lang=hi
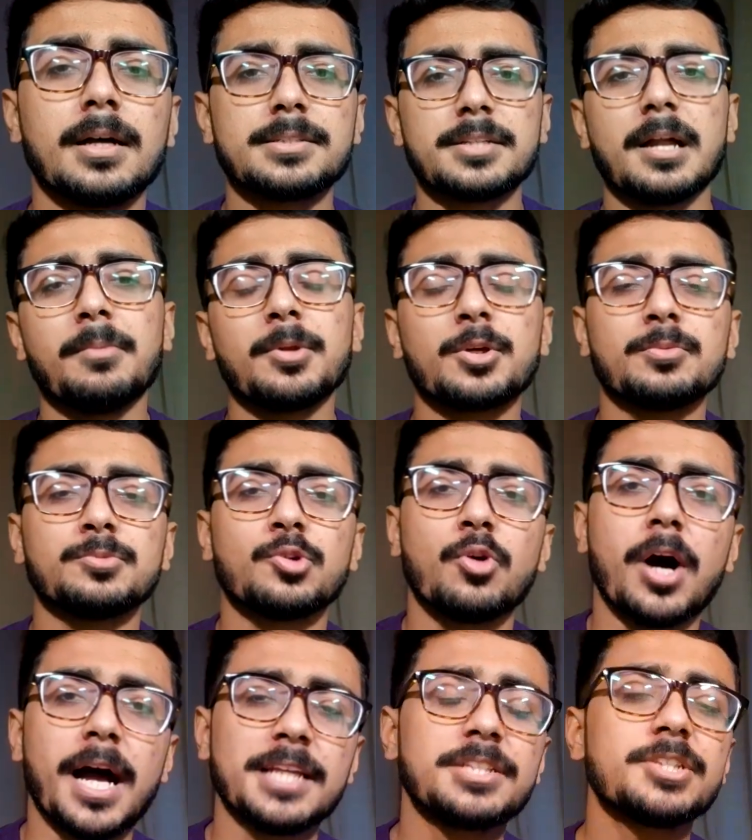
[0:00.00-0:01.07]
असलम तो
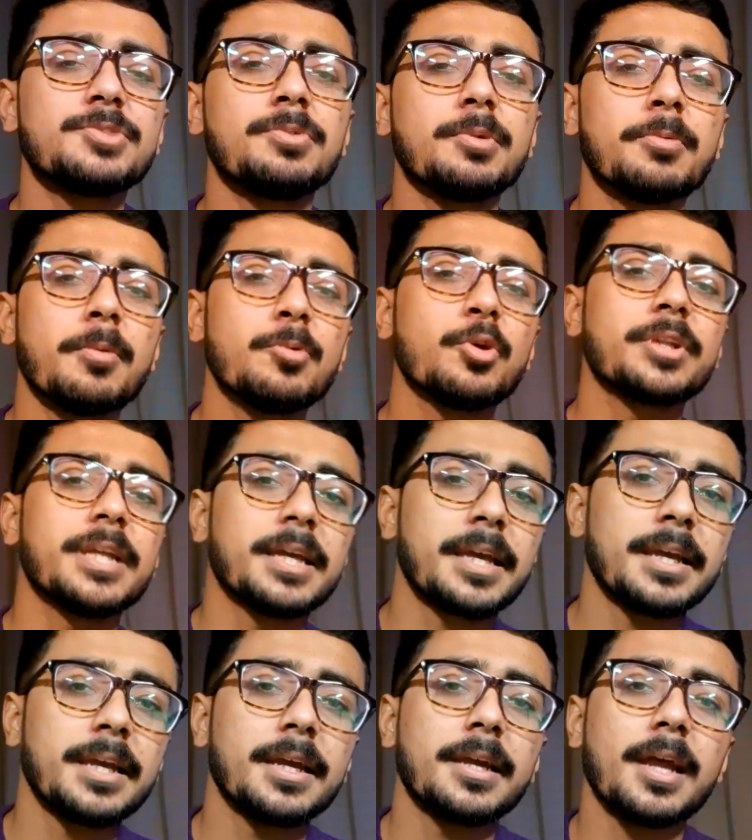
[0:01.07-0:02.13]
आज की इस वीडियो में हम लोग
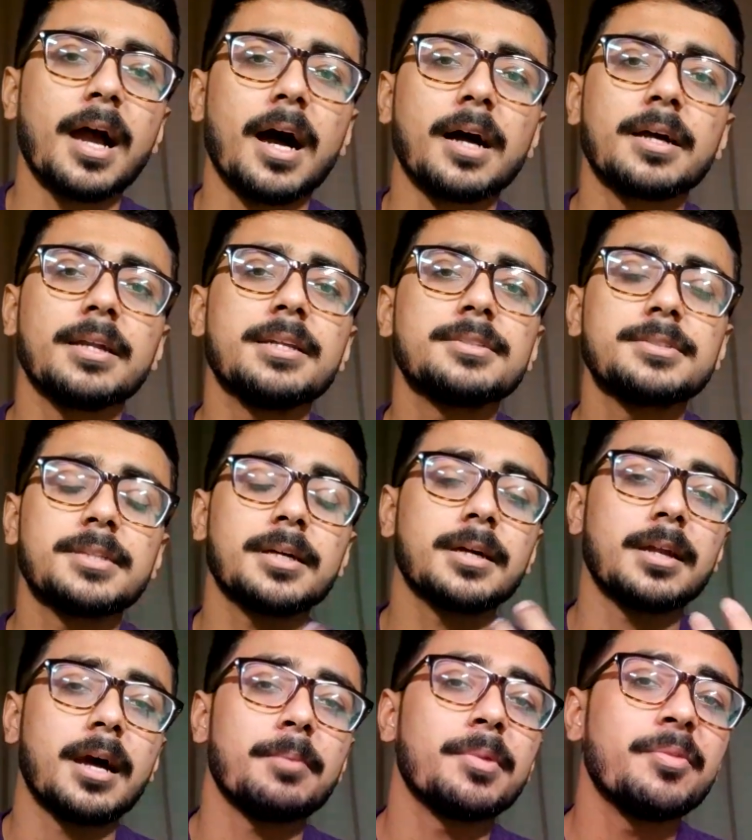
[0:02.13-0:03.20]
देखेंगे कि आखिर
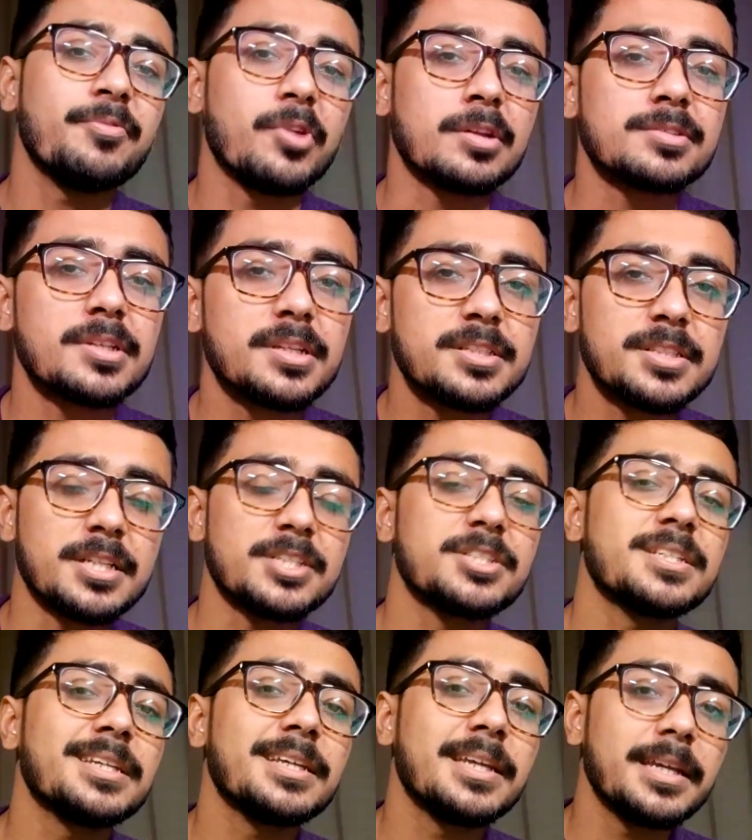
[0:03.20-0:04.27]
इंस्टाग्राम इन्फ्लुएंसर रिसर्च की